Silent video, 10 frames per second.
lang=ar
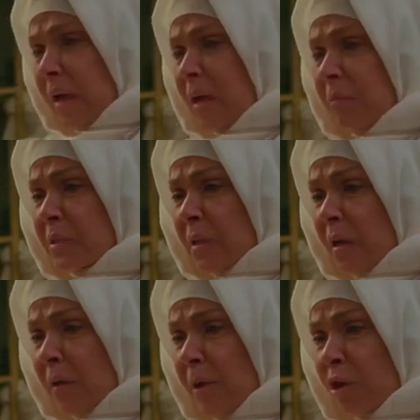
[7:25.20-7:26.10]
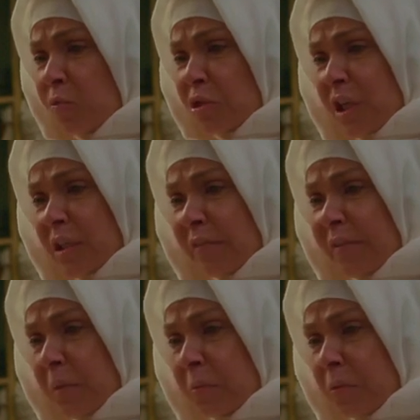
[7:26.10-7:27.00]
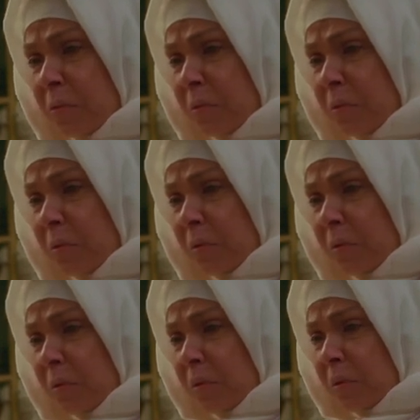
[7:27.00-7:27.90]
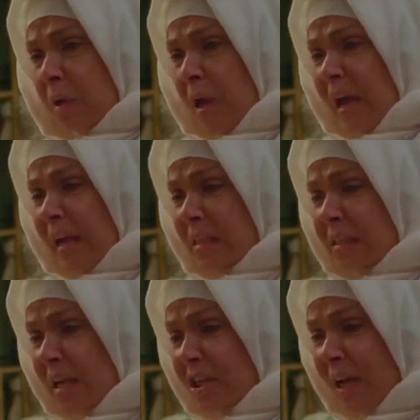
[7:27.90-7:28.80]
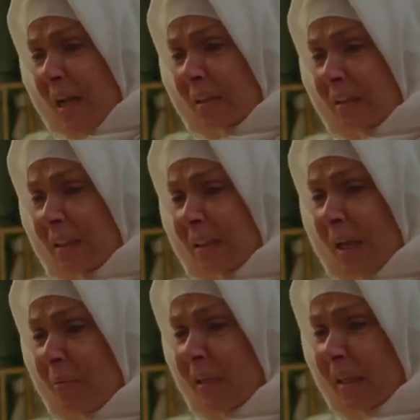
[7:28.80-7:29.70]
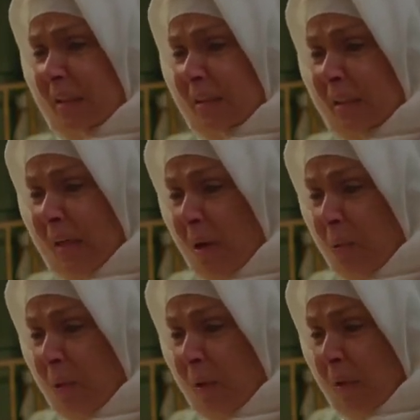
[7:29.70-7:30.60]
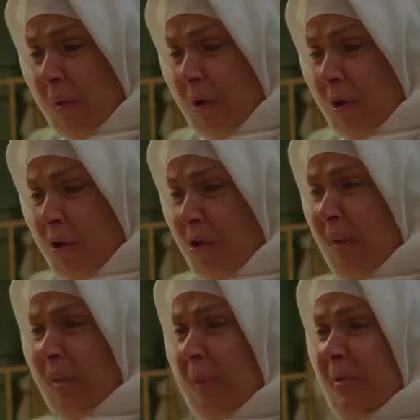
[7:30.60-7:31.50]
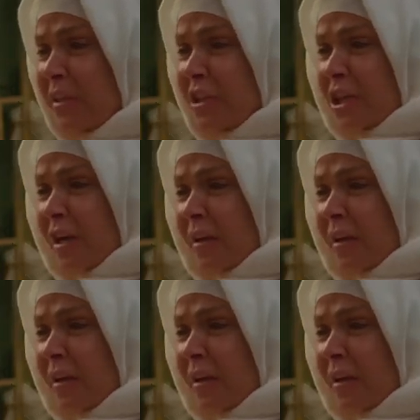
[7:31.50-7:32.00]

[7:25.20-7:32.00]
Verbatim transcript: اللي انا مستغربه له مش قادره افهمه ازاي شهادة تيجي تقابلك انت الاول وما تقابلنيش